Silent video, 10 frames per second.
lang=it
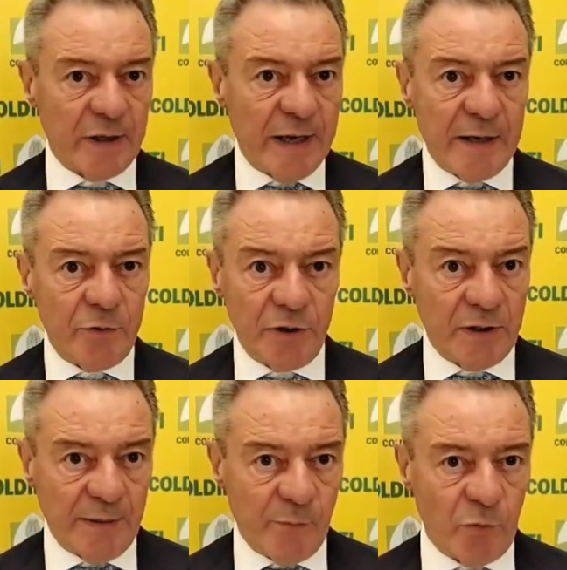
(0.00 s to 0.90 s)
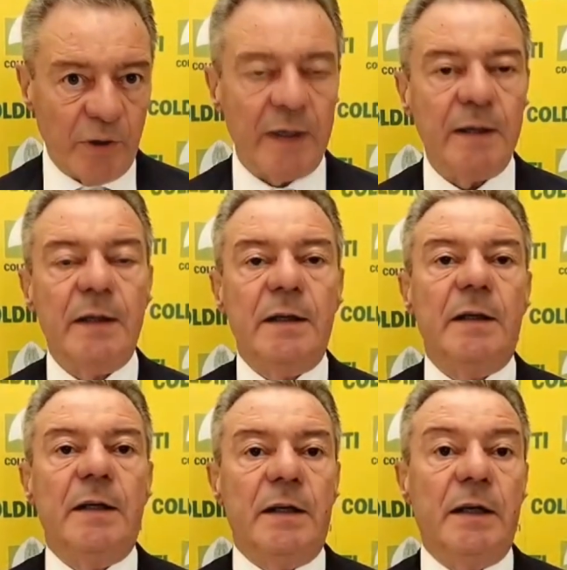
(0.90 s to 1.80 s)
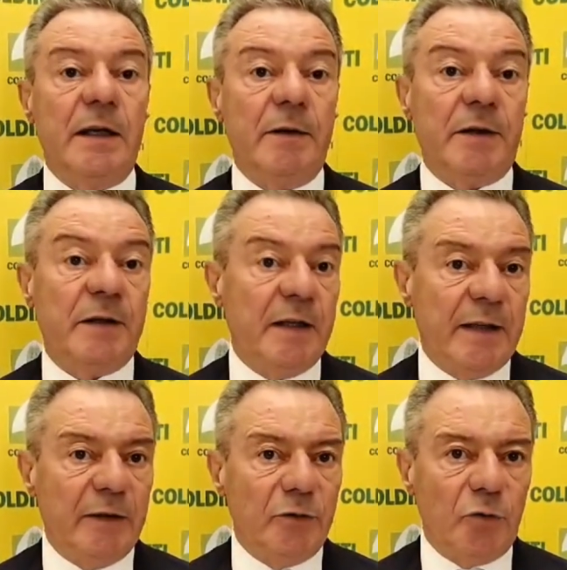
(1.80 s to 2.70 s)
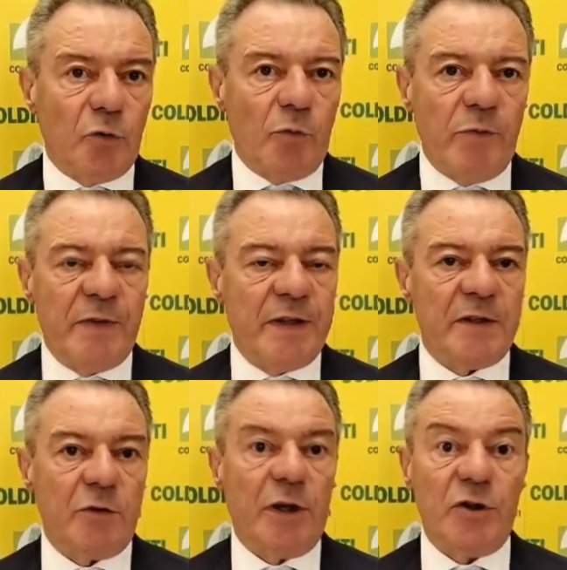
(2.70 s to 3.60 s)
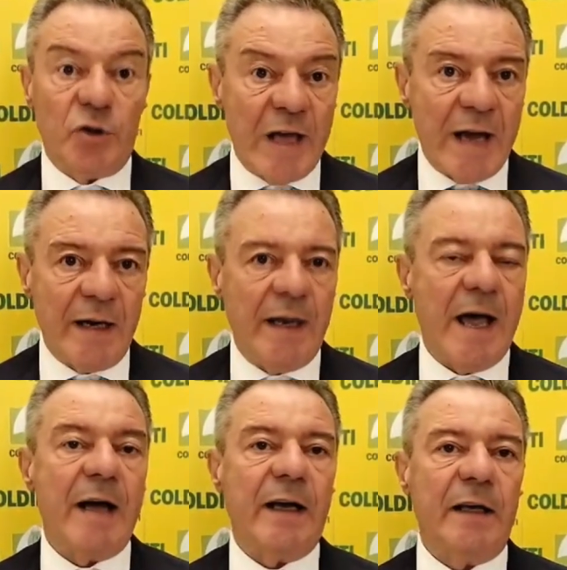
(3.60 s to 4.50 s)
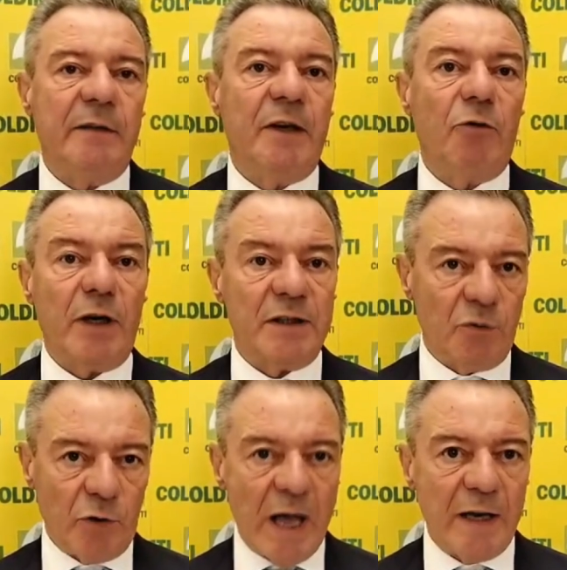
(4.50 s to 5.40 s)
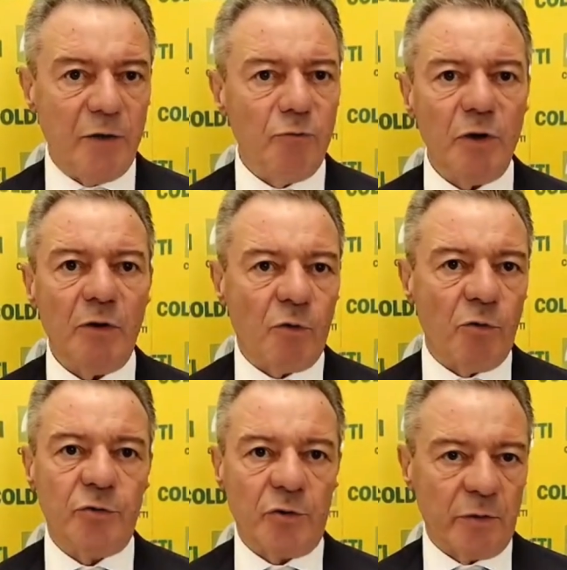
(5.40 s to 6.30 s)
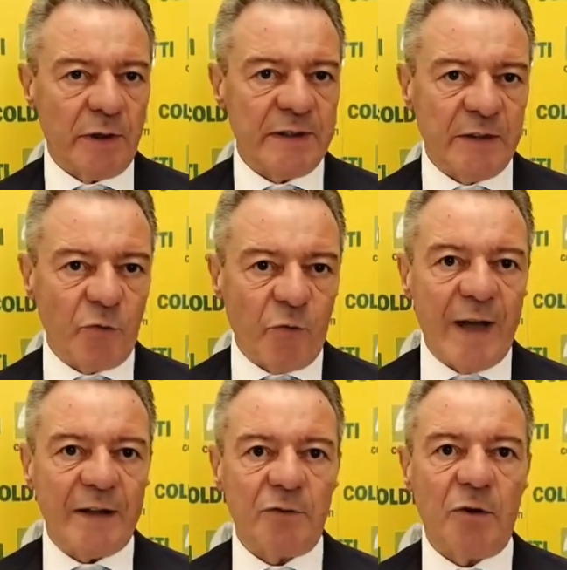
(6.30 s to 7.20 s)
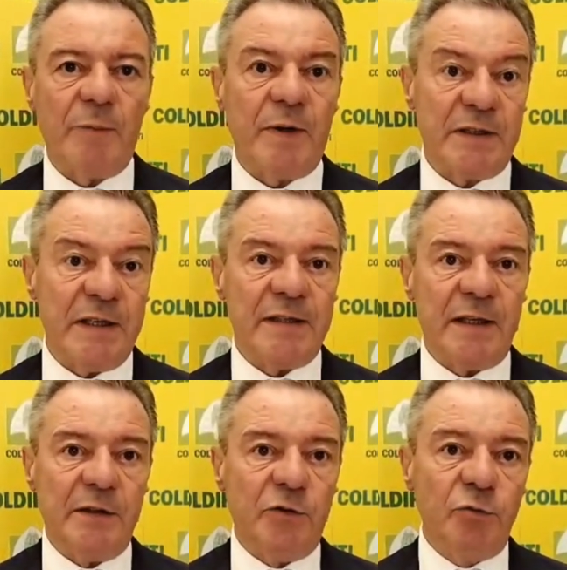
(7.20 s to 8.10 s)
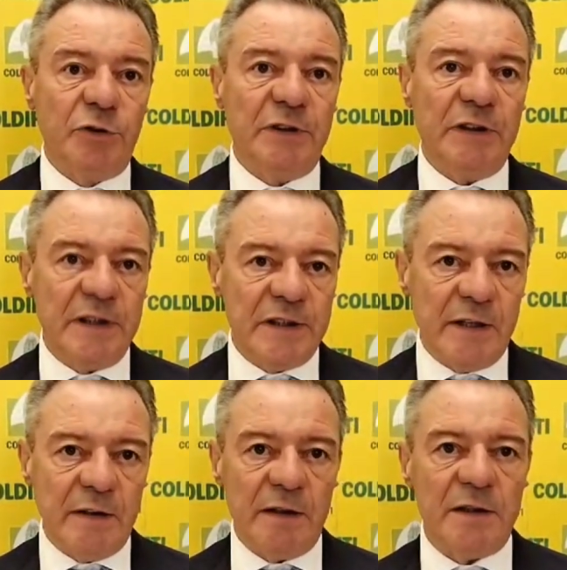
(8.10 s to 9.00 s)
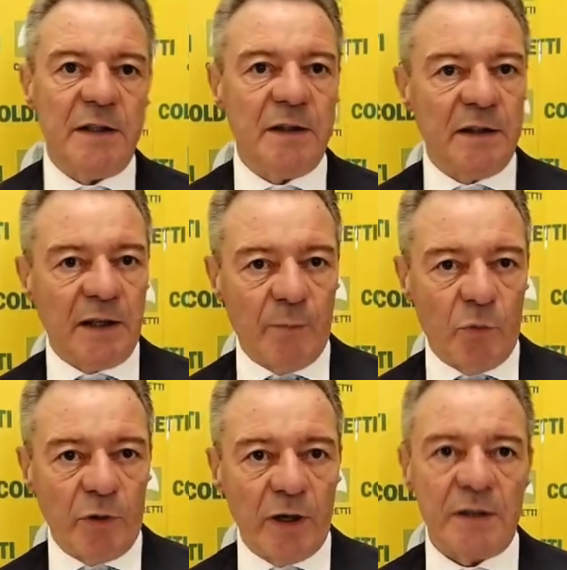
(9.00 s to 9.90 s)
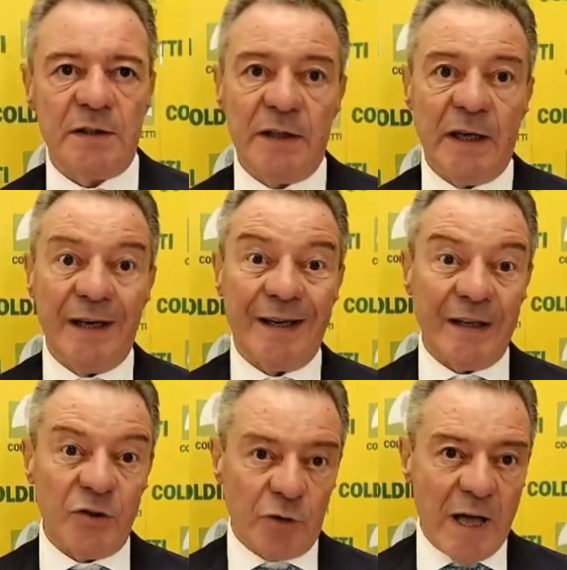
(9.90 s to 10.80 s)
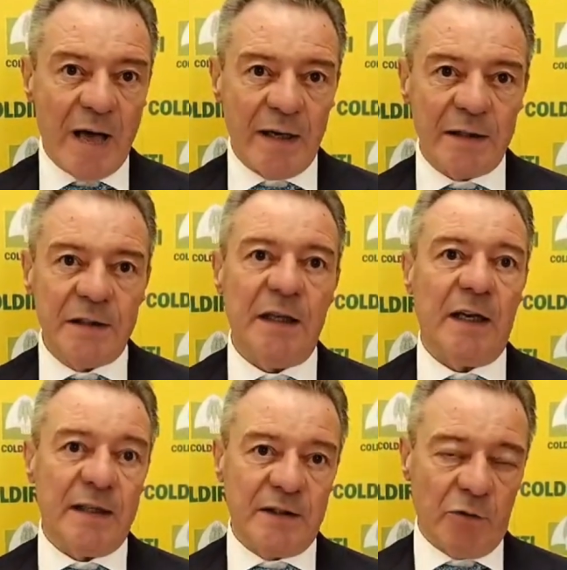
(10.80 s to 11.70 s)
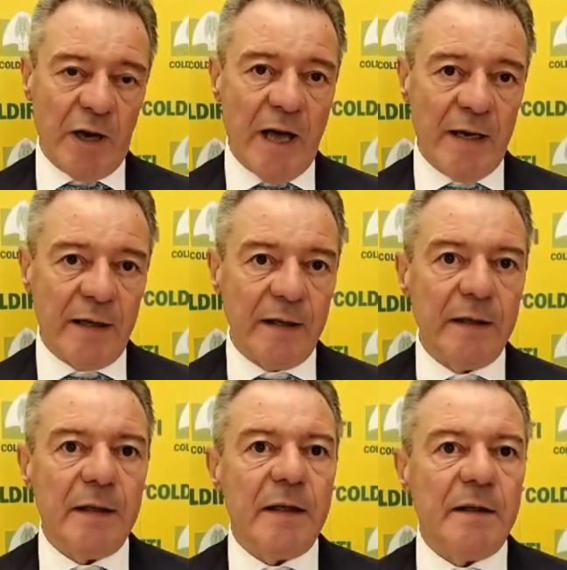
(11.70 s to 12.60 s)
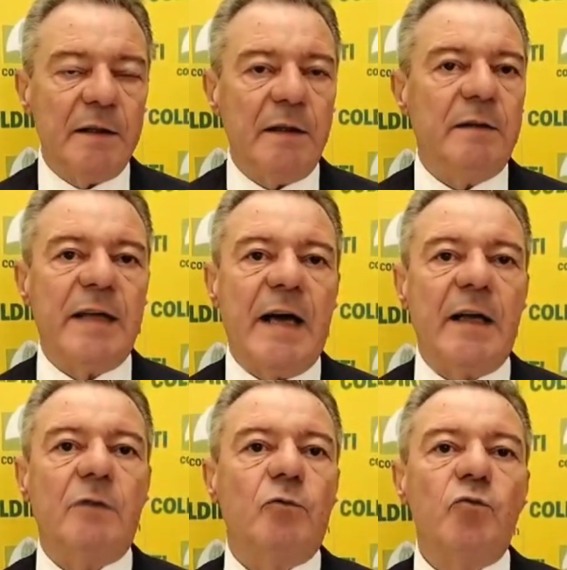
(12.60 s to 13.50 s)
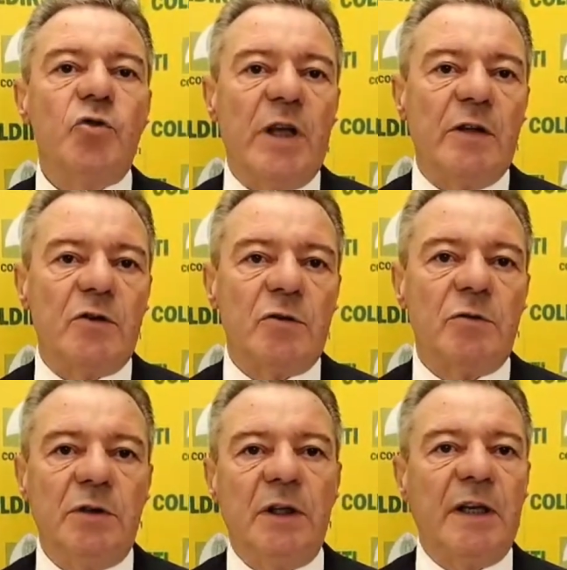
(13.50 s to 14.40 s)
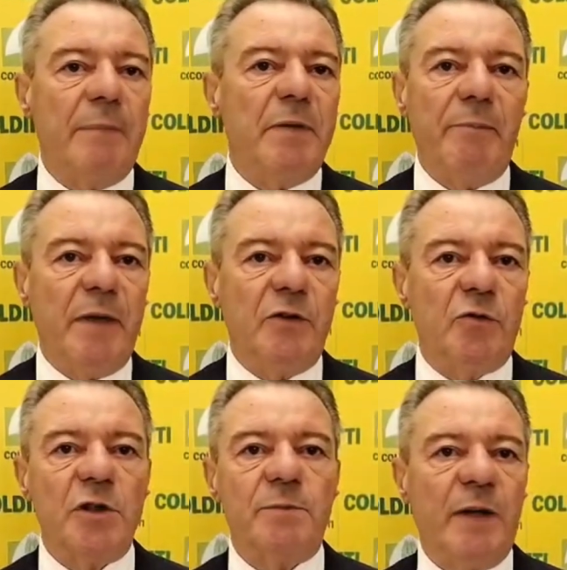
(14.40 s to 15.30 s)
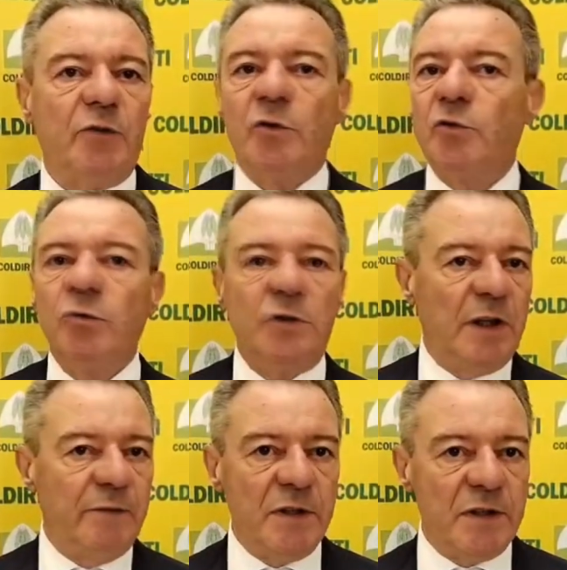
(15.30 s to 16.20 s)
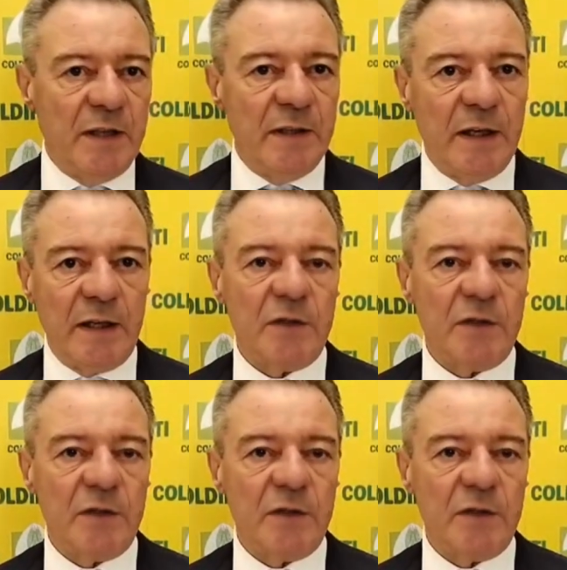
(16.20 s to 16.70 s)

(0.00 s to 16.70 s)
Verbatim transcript: Agrario di Cremona, eh, chiedendo come federazione regionale, anche a livello nazionale, in un incontro che è stato fatto, la presenza di tutti i dirigenti, sia di Cremona, sia regionale, sia nazionale, di dare un senso di cambiamento rispetto a tutte le vicende che